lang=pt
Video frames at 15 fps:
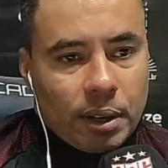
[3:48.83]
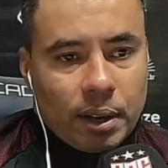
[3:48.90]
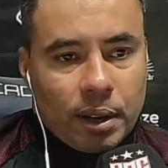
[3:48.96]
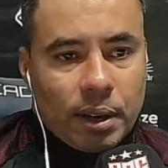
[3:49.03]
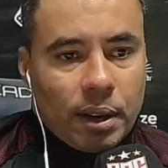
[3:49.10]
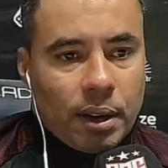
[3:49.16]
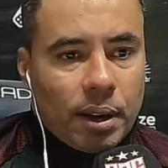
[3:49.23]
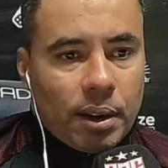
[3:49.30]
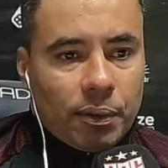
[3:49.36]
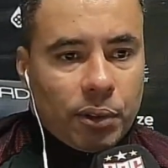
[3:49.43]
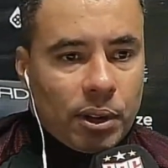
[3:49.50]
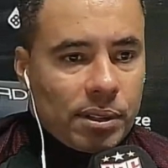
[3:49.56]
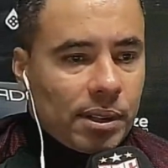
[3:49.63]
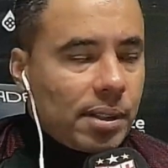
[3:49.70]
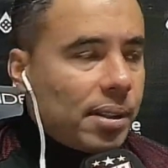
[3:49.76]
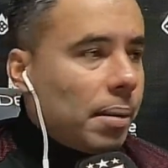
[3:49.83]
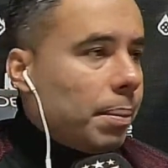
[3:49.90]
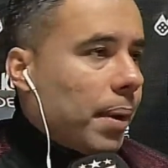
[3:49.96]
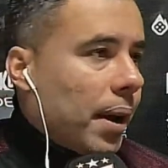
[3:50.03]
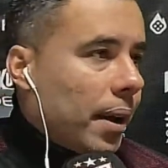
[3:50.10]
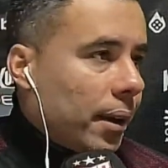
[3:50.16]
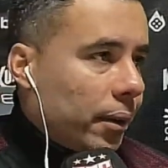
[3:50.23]
É, foi assim
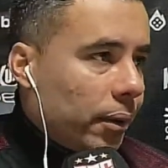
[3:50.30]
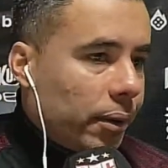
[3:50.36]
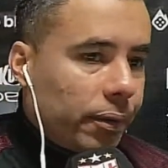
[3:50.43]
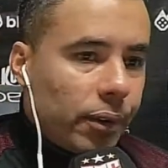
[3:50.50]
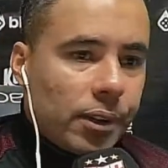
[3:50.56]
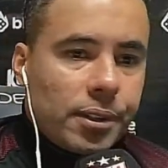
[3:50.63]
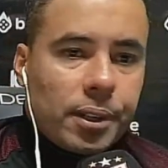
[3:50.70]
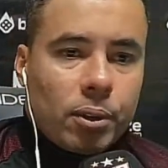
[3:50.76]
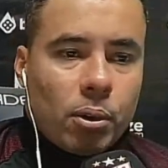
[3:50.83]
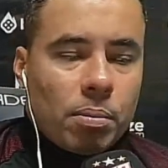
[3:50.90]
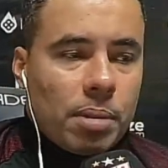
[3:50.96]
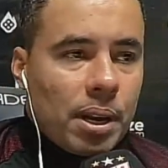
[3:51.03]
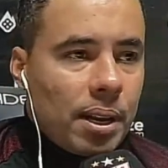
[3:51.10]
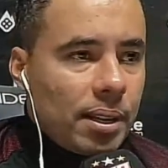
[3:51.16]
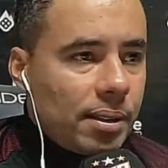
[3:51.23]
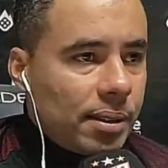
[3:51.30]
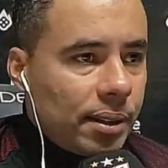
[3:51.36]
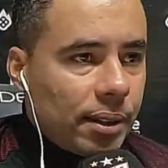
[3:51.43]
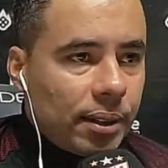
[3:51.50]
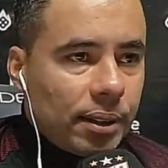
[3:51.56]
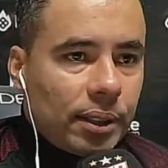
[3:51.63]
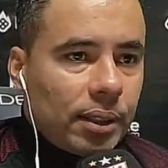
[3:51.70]
Sampaio, foi assim
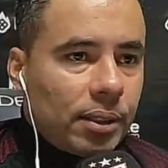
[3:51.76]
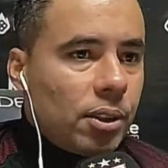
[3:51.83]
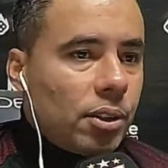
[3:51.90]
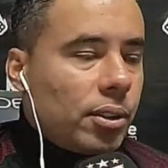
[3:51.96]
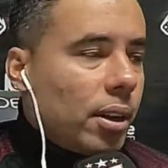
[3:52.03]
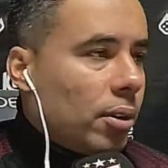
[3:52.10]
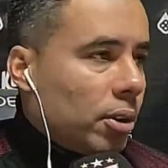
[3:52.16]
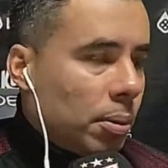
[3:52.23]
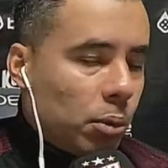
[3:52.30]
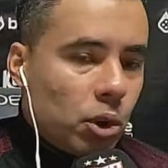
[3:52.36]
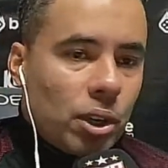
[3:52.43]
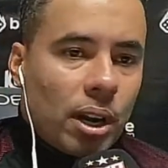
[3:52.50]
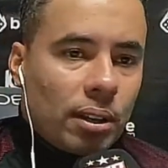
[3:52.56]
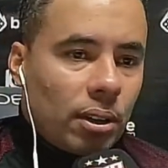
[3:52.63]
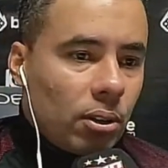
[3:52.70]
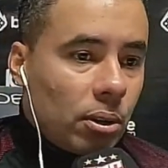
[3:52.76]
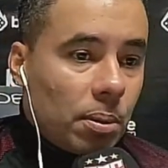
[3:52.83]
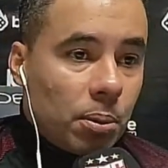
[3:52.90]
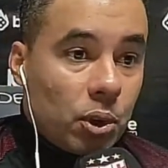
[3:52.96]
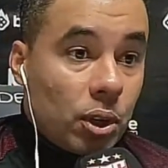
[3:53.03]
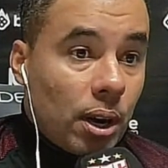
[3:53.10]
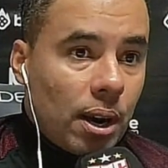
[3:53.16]
Tombense, e a gente tendo que buscar, tendo
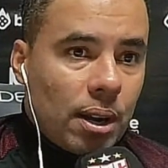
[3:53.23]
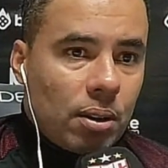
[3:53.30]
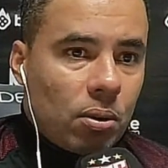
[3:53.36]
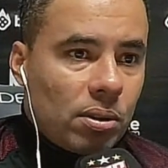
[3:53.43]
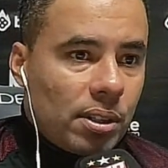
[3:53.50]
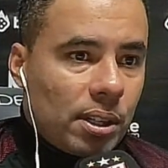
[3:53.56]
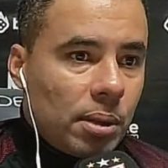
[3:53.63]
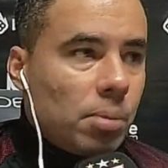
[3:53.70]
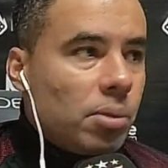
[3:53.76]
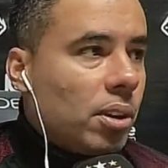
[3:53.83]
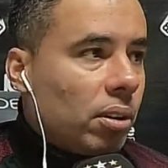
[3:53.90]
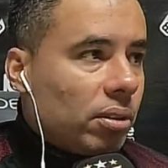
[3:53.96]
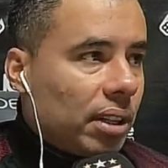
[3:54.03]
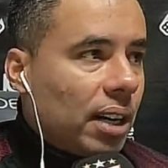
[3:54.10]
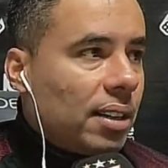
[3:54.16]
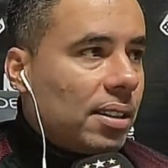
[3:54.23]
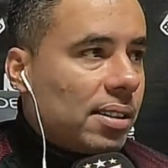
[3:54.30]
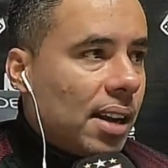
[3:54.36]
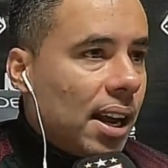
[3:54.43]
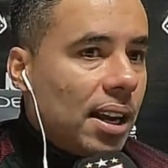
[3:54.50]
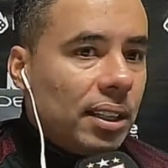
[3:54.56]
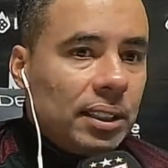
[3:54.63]
que buscar. Conseguimos
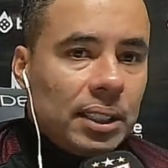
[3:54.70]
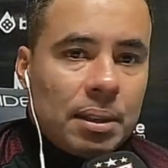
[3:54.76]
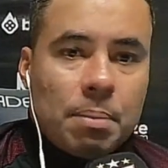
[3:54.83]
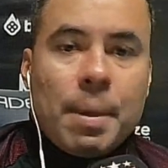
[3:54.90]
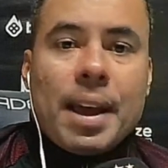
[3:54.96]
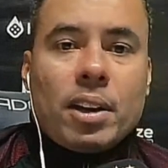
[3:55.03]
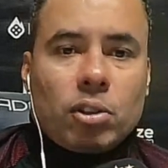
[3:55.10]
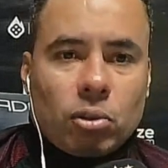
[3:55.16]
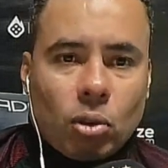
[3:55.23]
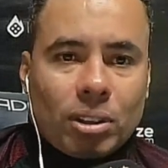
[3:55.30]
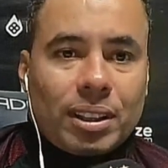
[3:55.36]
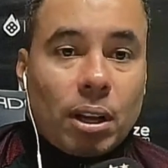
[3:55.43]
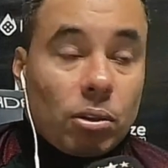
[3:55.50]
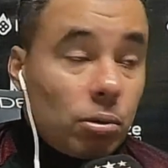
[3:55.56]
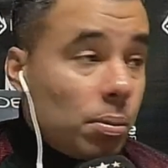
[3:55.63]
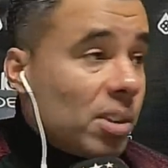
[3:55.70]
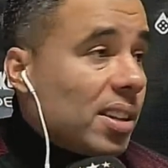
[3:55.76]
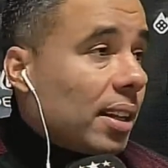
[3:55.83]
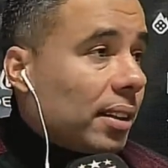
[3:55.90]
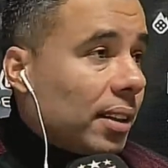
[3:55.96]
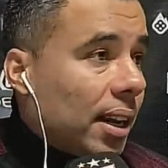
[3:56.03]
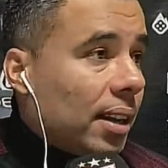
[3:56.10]
neutralizar, mérito total dos
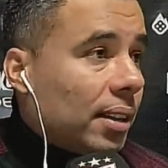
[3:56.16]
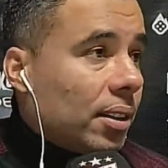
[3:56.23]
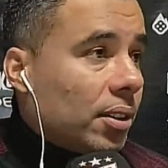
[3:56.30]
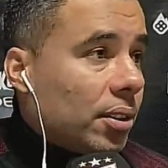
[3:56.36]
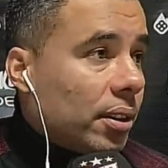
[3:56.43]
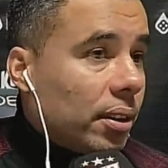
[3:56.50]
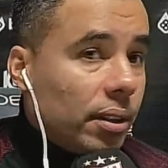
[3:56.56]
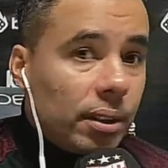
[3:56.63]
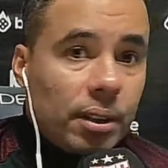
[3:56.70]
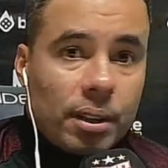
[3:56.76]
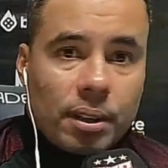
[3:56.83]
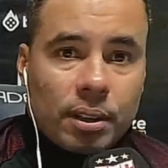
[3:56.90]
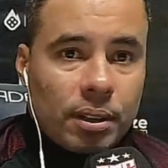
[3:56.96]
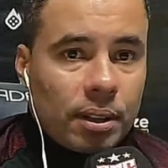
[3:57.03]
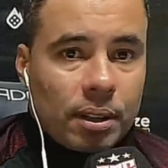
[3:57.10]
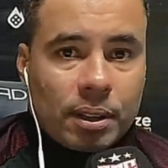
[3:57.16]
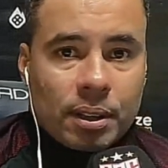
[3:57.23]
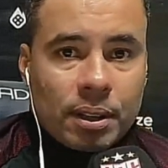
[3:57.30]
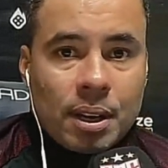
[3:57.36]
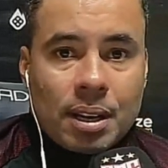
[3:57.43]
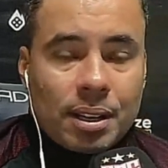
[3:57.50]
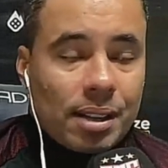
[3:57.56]
meus atletas que, que, que,
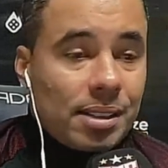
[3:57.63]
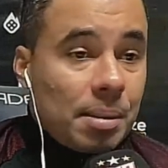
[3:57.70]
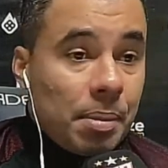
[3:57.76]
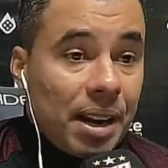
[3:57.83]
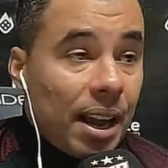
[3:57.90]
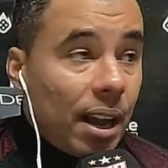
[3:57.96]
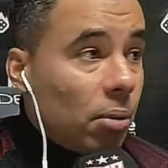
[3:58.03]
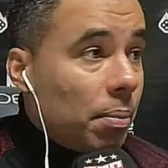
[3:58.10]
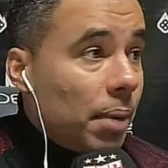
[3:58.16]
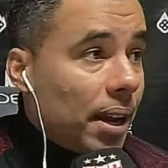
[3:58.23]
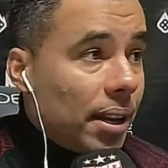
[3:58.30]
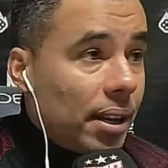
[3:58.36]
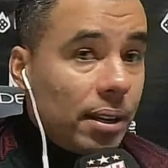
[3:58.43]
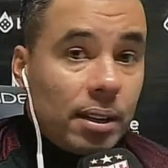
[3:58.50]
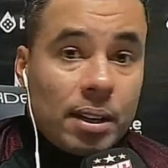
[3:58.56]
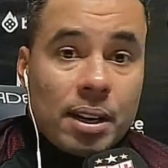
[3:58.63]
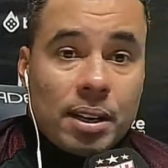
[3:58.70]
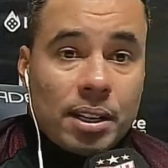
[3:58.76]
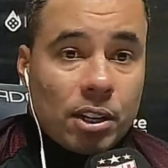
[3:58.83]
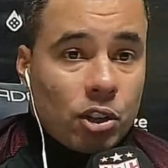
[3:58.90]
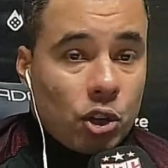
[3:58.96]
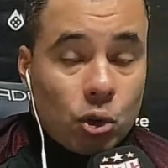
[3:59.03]
que assimilaram bem,
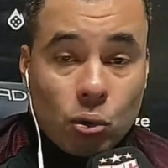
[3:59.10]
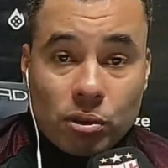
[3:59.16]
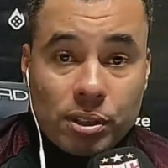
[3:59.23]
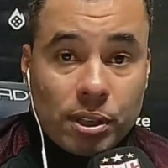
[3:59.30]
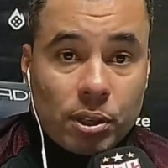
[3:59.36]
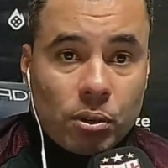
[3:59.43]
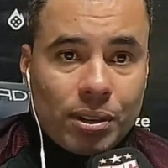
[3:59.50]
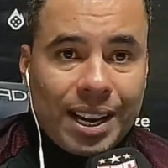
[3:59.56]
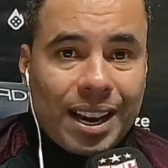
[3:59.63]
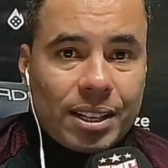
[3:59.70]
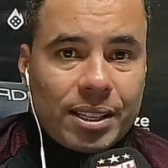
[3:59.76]
e a gente conseguiu